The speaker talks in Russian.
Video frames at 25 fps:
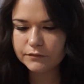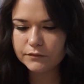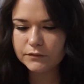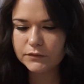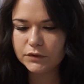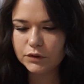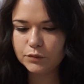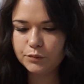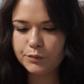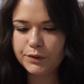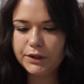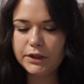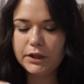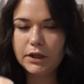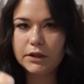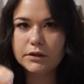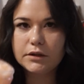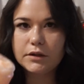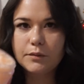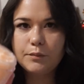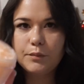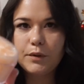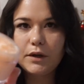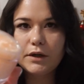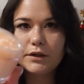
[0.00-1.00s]
Ну,
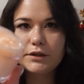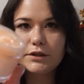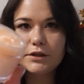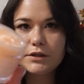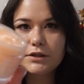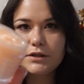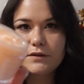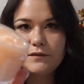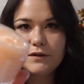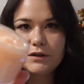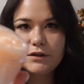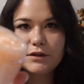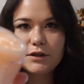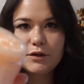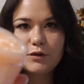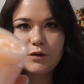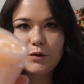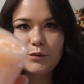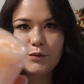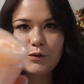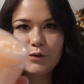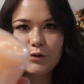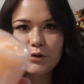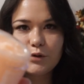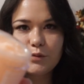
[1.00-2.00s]
приятно пахнет. Цвет
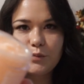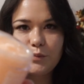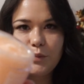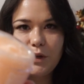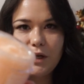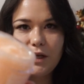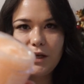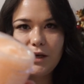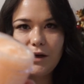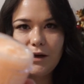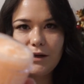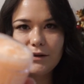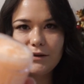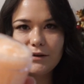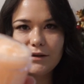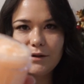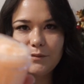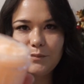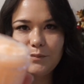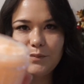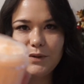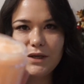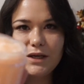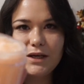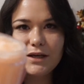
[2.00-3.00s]
такой тоже приятно.
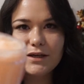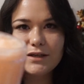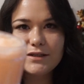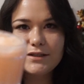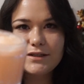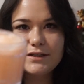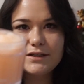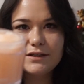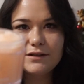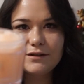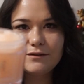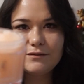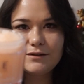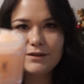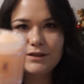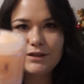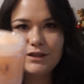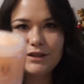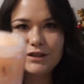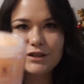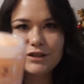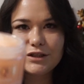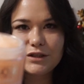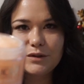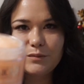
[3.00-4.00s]
Персиковый,
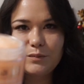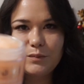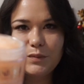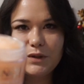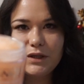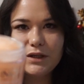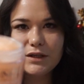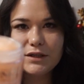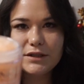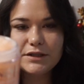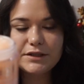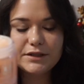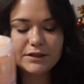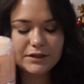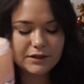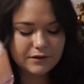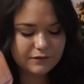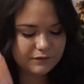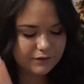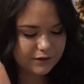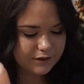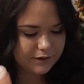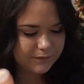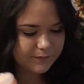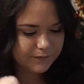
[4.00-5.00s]

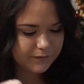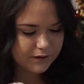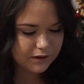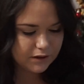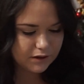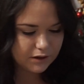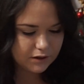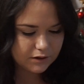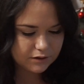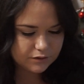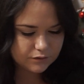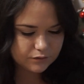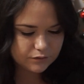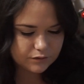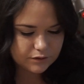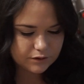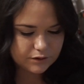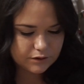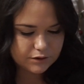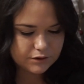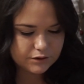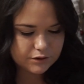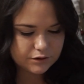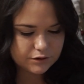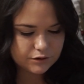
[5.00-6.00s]
нежно-персиковый. Ну-ка
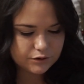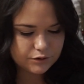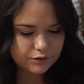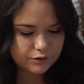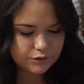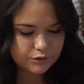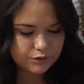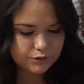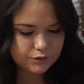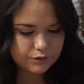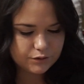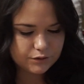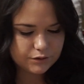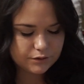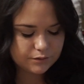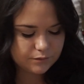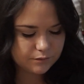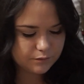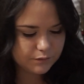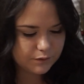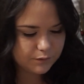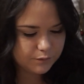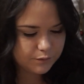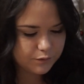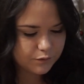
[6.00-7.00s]
я сейчас чуть-чуть
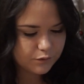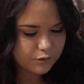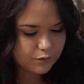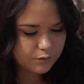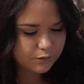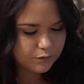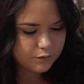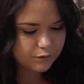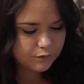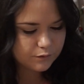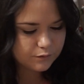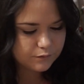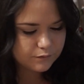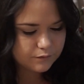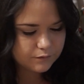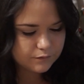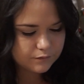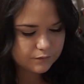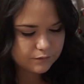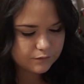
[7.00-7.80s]
попробую.